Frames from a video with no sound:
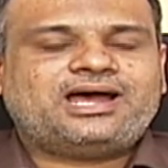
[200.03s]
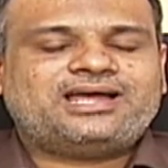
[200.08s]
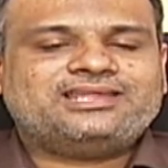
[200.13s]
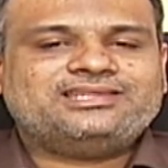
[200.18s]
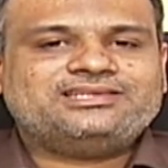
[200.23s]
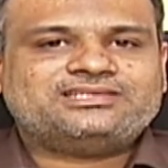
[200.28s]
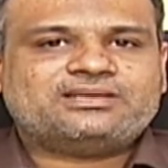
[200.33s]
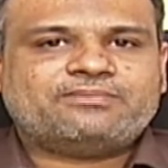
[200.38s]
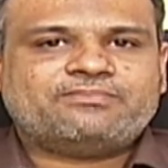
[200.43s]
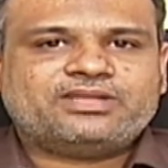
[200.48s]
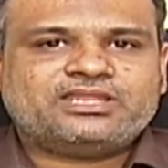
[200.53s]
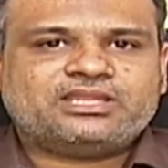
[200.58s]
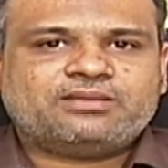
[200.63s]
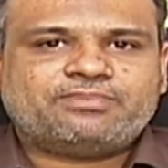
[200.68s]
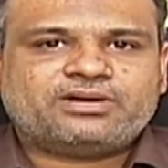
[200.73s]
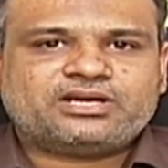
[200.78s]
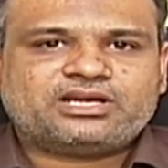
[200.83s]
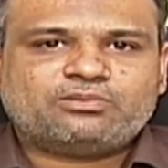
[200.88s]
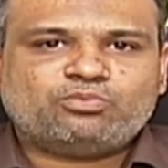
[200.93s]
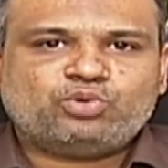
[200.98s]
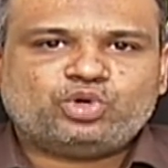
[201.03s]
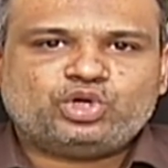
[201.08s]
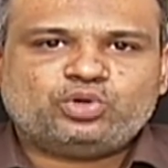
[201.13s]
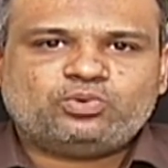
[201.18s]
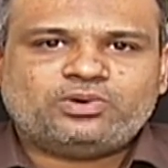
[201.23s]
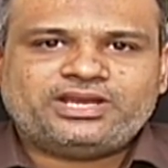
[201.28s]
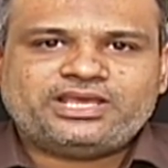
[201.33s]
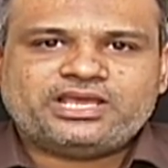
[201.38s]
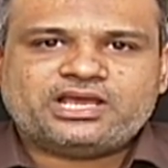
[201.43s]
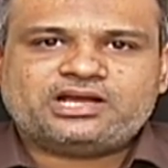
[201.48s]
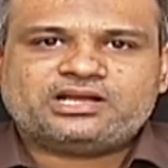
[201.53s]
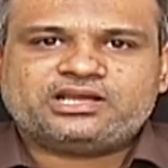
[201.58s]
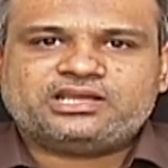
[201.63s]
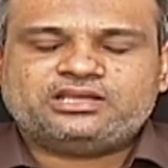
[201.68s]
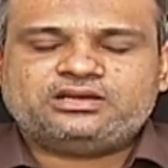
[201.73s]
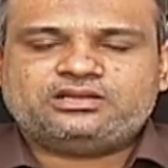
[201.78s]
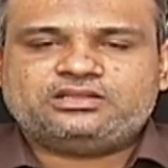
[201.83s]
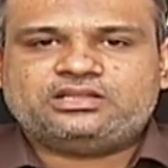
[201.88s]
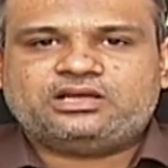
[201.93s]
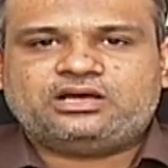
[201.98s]
அது சம்பந்தப்பட்ட முட்டு வழியாக
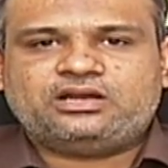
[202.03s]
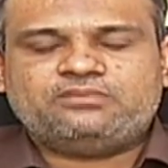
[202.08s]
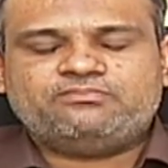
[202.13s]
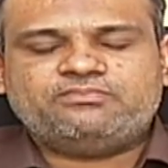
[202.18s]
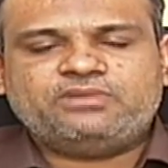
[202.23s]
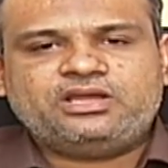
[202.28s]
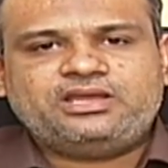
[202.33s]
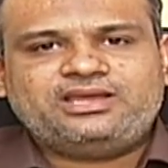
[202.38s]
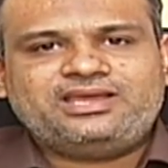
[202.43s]
இருந்தாலும்